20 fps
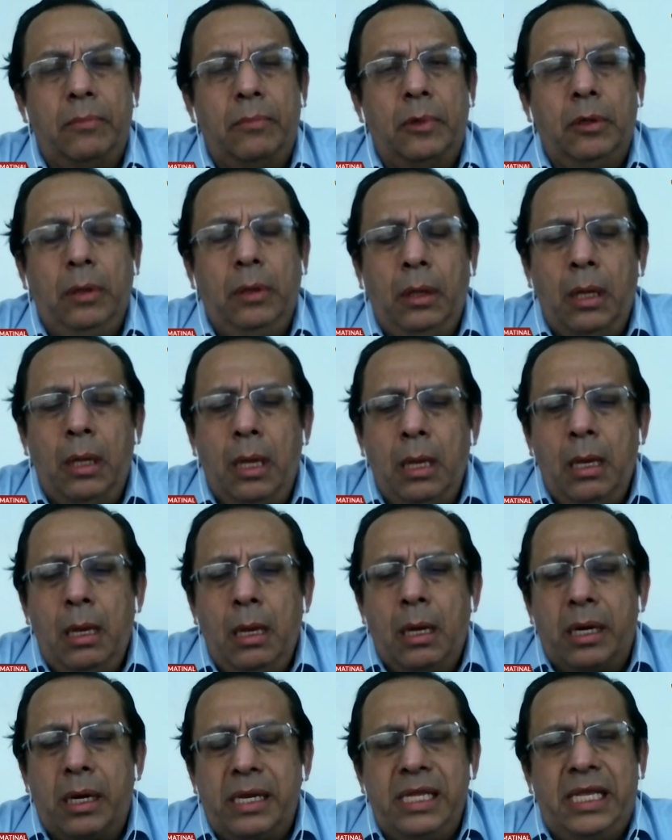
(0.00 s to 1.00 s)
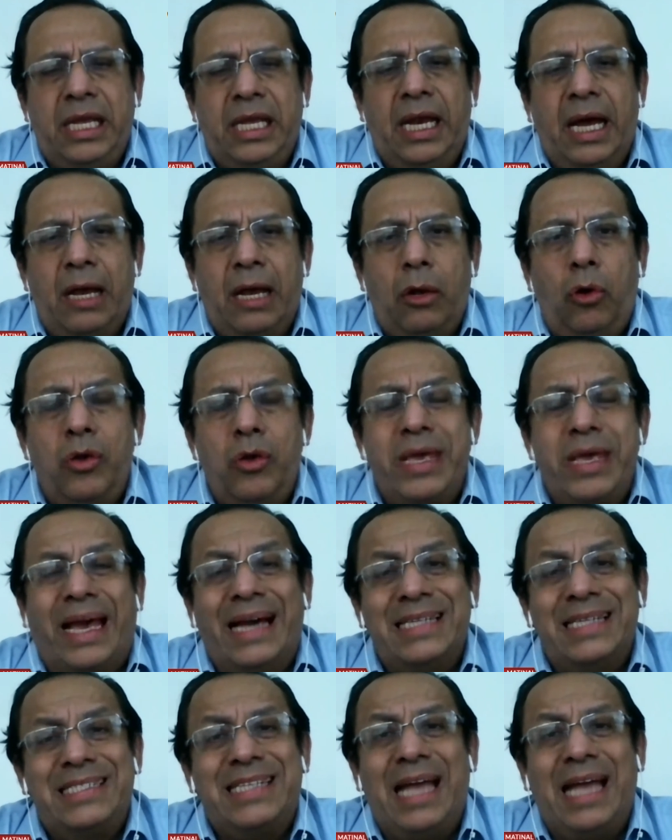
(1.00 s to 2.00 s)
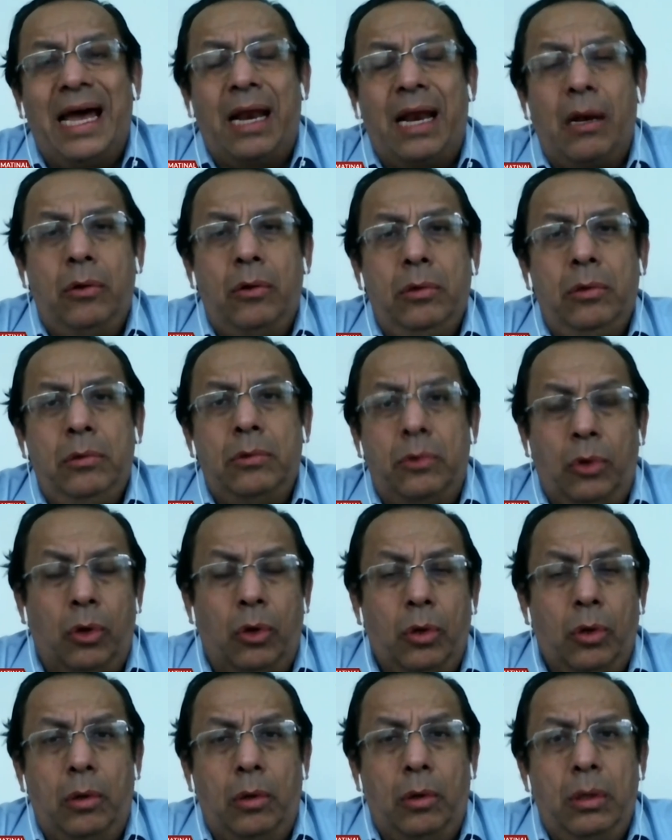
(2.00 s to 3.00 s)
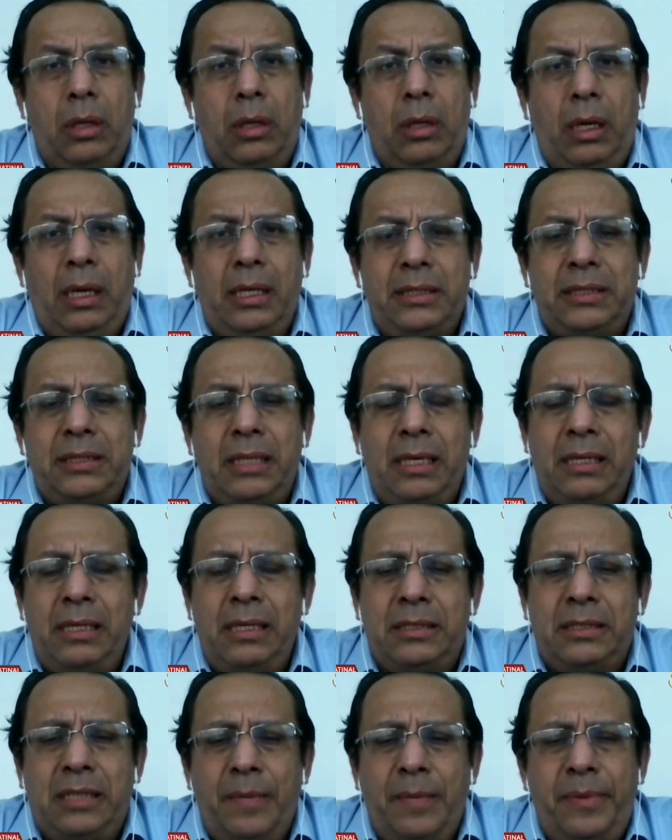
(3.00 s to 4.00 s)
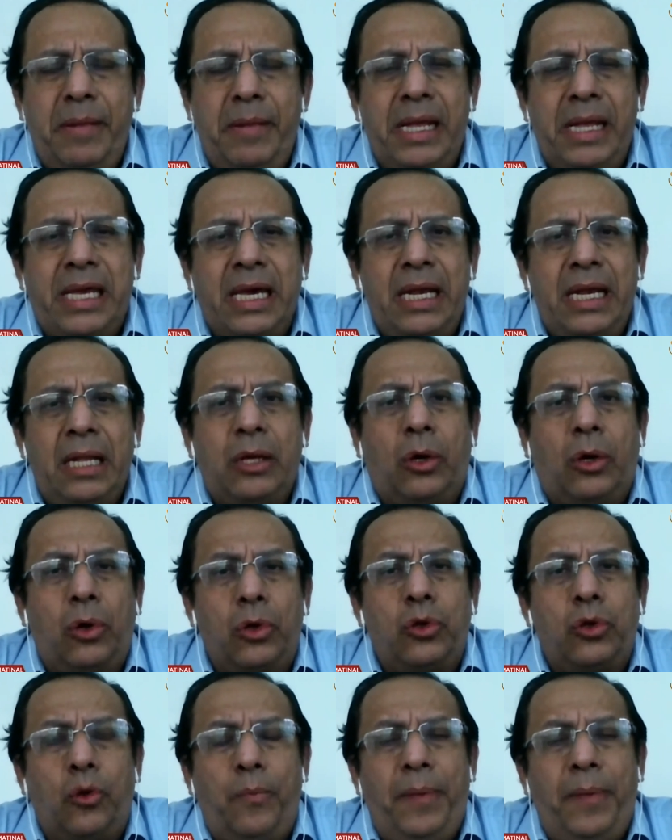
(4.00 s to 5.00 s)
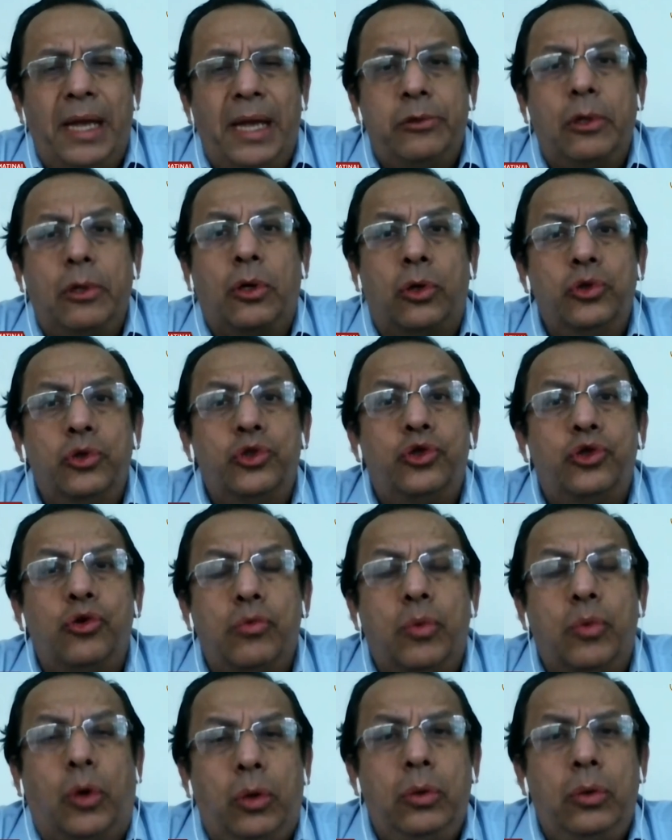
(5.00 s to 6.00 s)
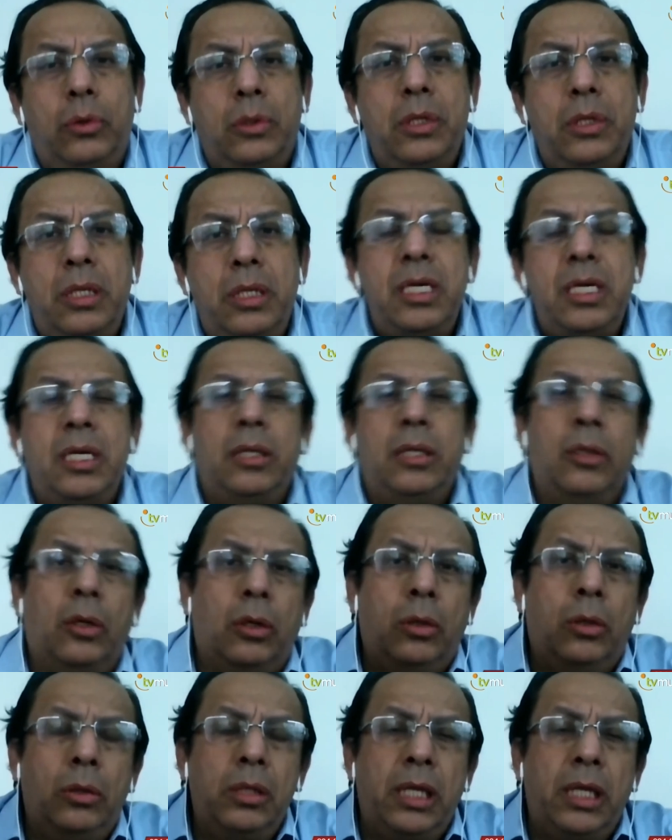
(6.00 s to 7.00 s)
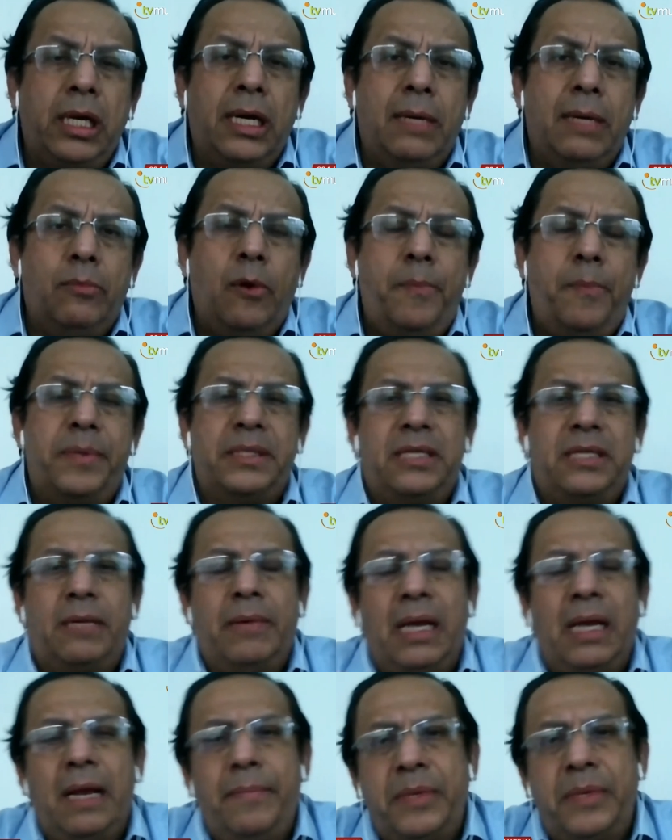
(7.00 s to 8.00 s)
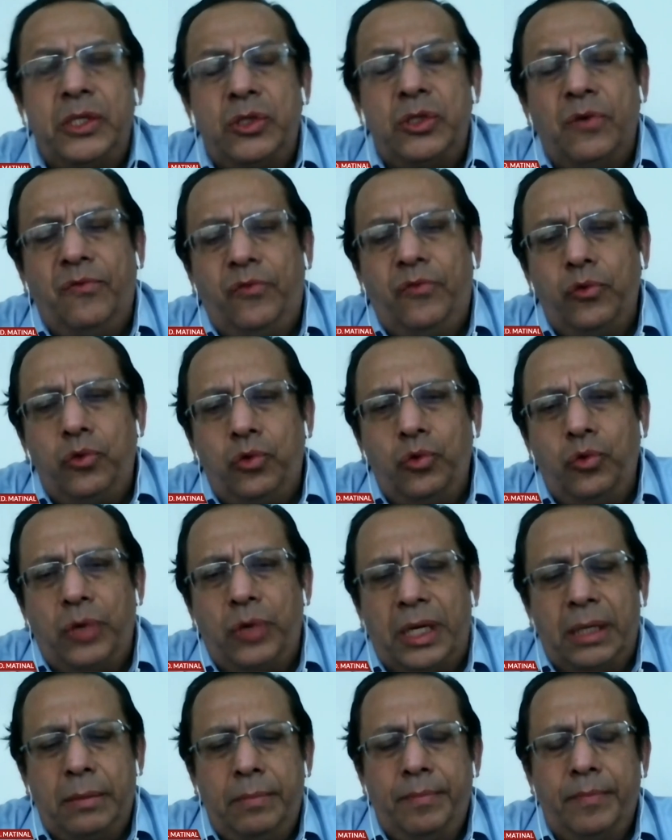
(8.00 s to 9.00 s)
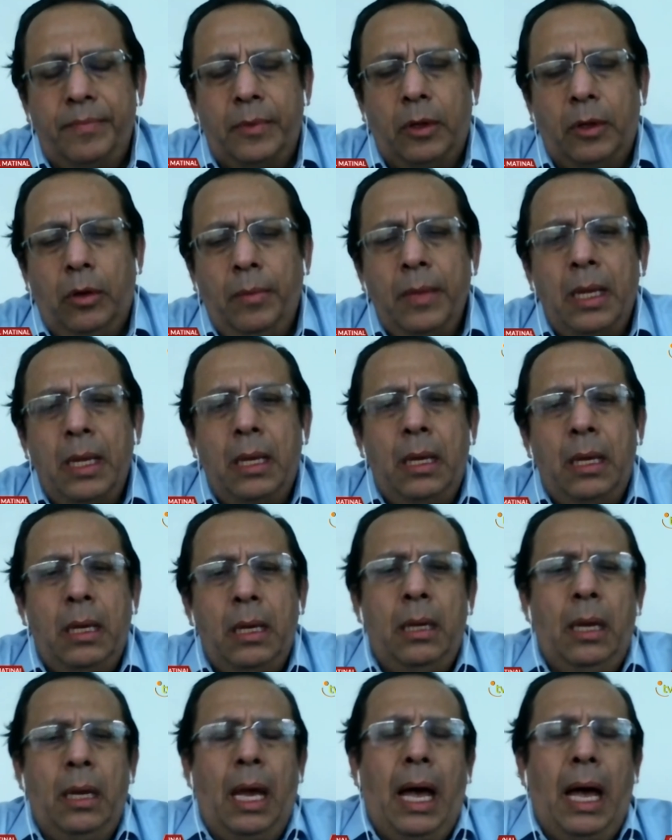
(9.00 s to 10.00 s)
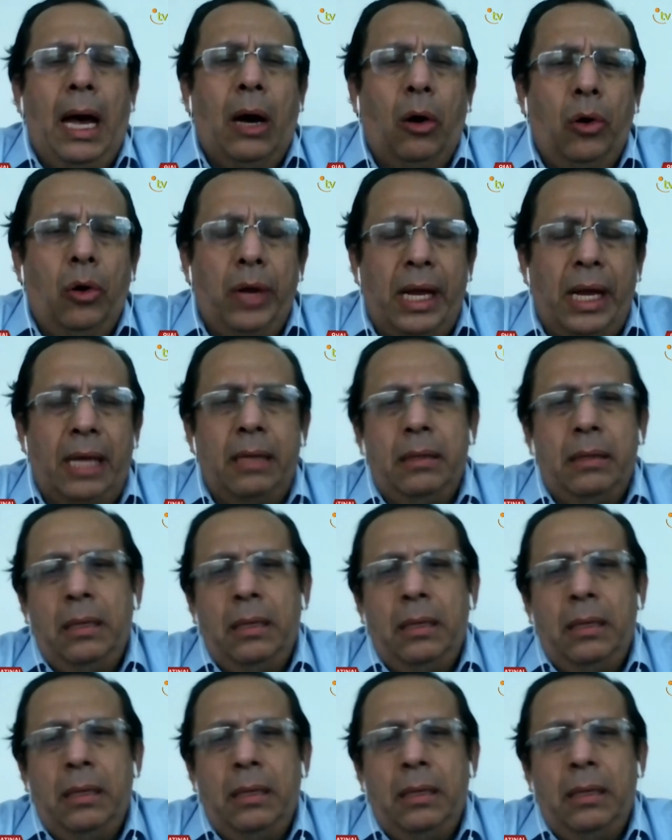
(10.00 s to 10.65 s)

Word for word: ¿no? Retirarlo y gastarlo es este, privilegiar el corto plazo, el consumo, y no, digamos, preservar la pensión futura, ¿no? Ahora,